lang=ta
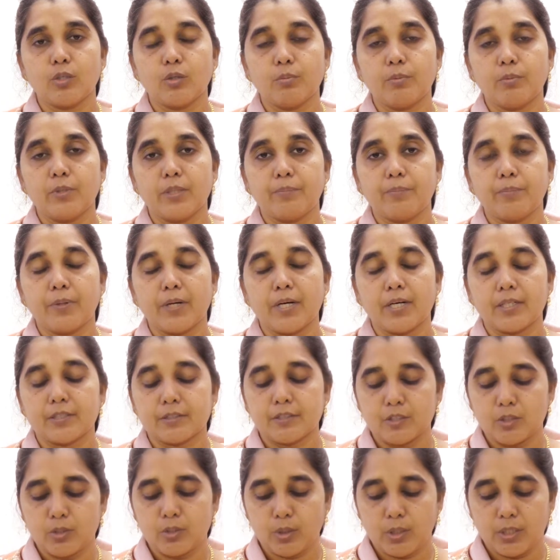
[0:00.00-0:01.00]
யோபுவை
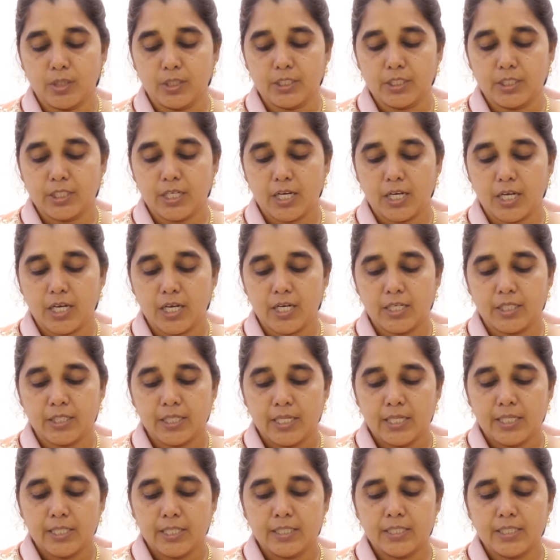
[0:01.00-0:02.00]
பார்த்து சொல்லுகிறார்
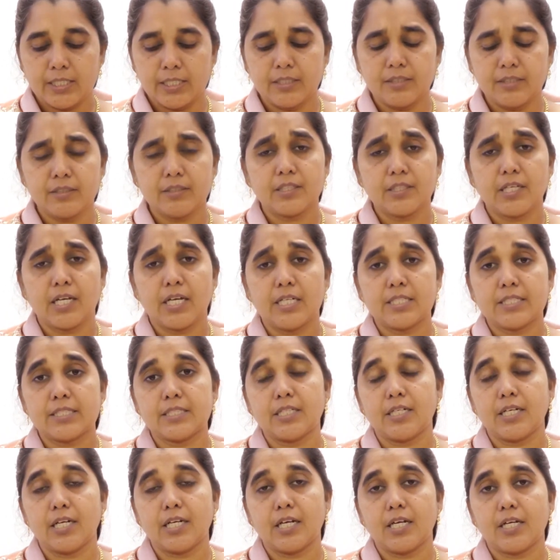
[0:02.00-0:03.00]
என்
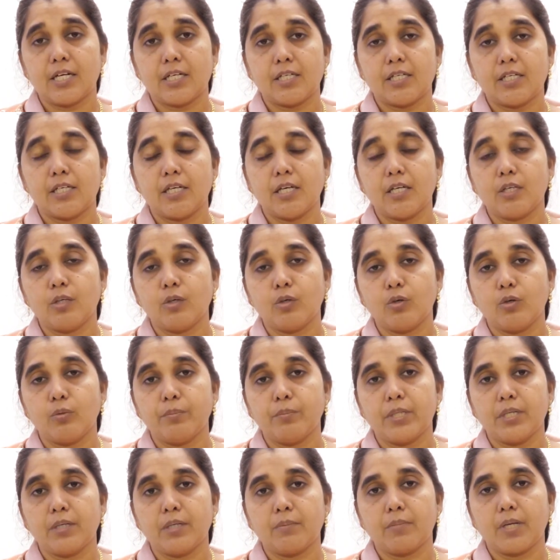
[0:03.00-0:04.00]
தாசனாகிய
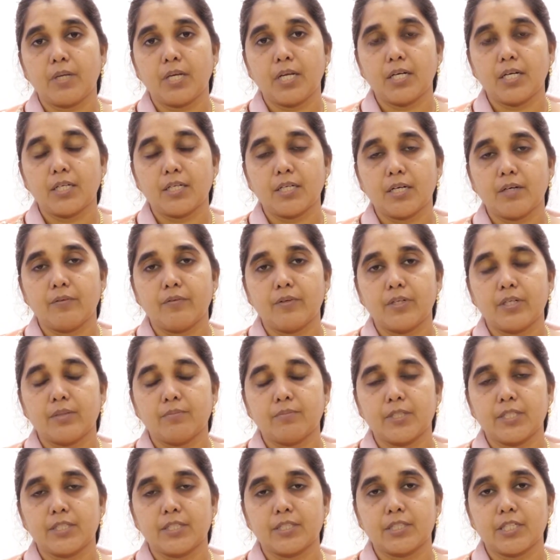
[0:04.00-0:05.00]
யோபின் மேல்
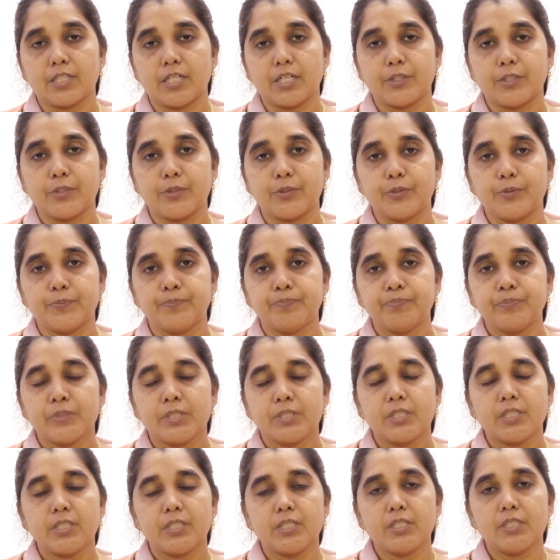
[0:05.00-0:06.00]
கவனம் வைத்தாயோ
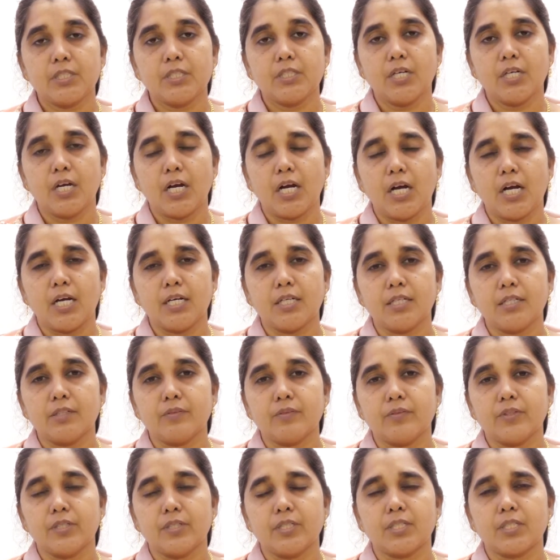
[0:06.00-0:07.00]
இங்கு
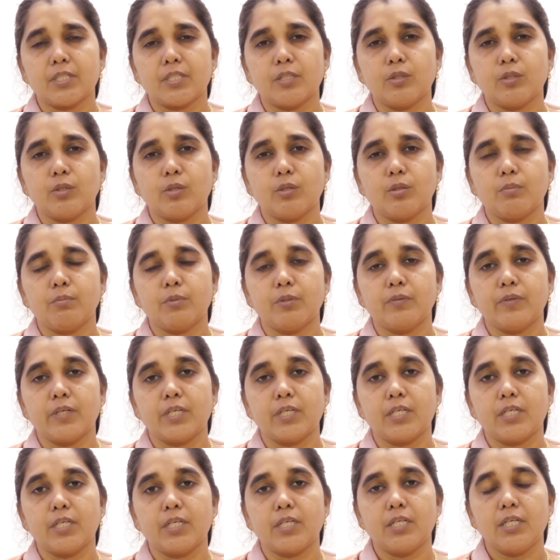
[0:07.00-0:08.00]
ஆண்டவர்
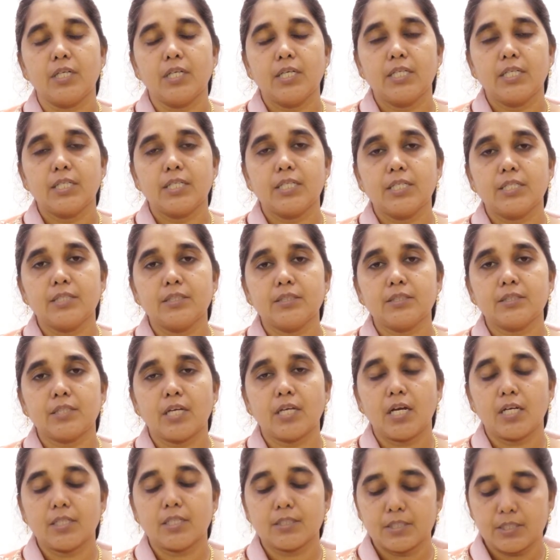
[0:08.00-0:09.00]
யோபுவை என்
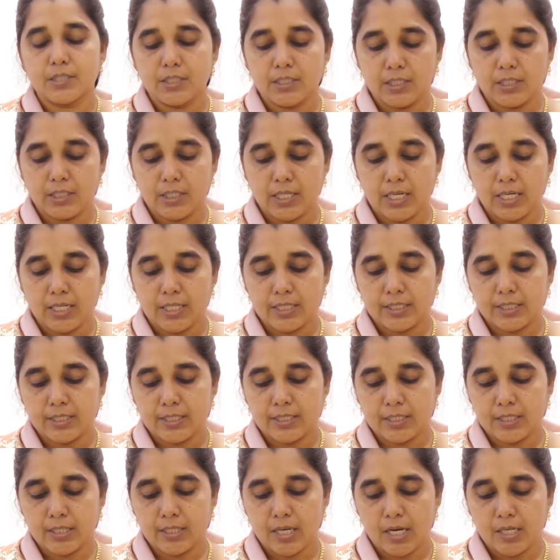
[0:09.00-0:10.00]
தாசன் என
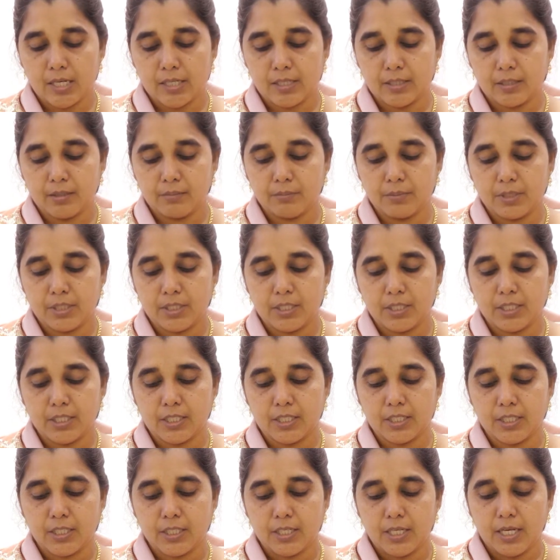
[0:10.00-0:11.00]
அழைக்க காரணம் என்ன
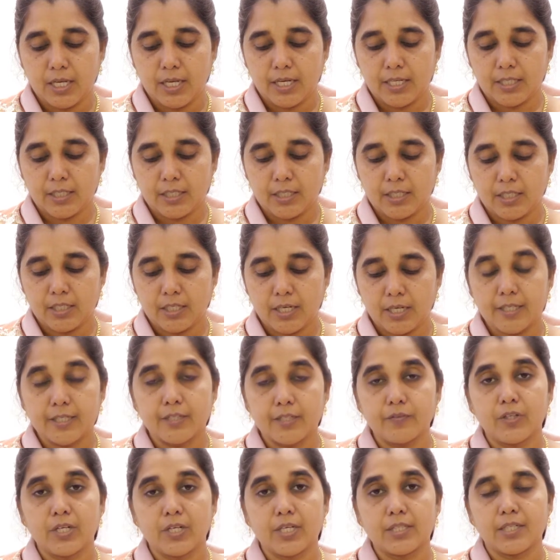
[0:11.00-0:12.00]
அங்கு
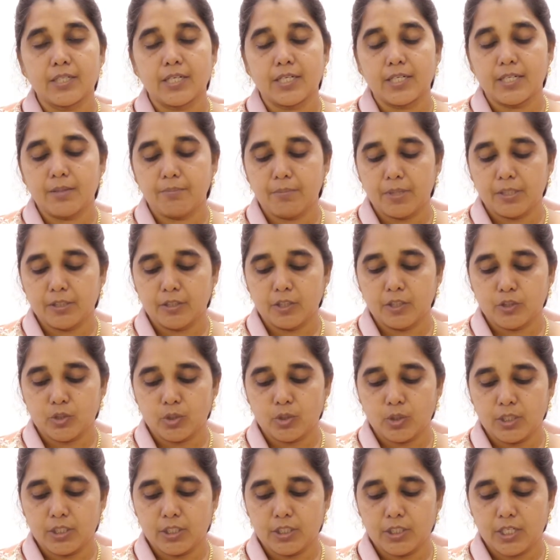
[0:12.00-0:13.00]
ஆண்டவர் அதிலேயே பதில்
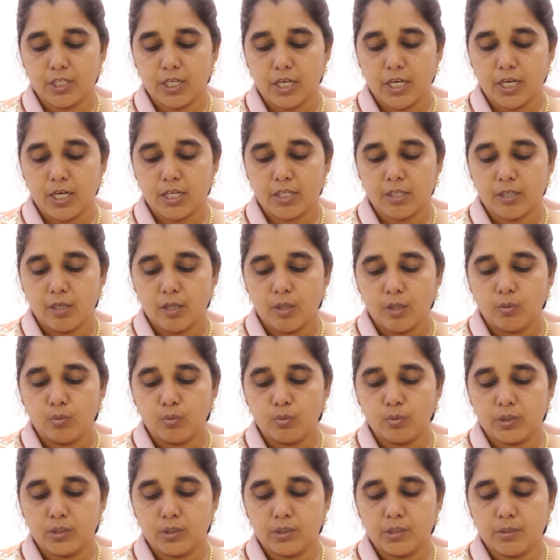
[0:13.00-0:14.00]
சொல்லுகிறார்
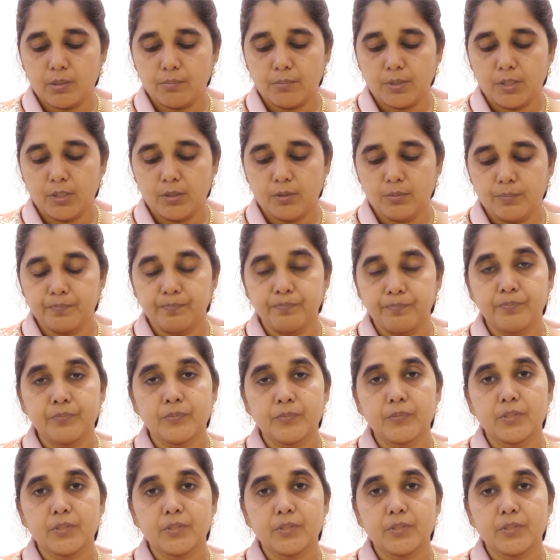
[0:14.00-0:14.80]
உத்தமனும்